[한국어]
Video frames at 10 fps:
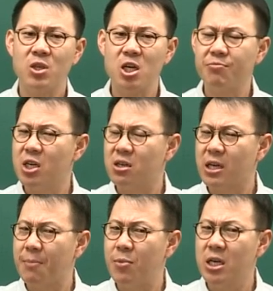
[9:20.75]
여러분들이
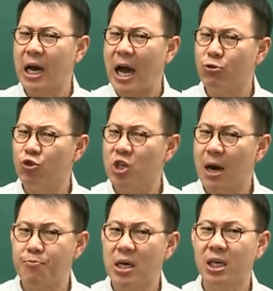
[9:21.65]
그렇게 머리가 아주
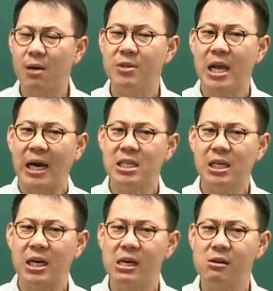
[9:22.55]
샤프한 사람들이
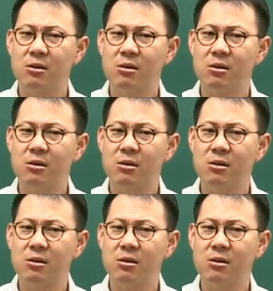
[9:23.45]
아니잖아요.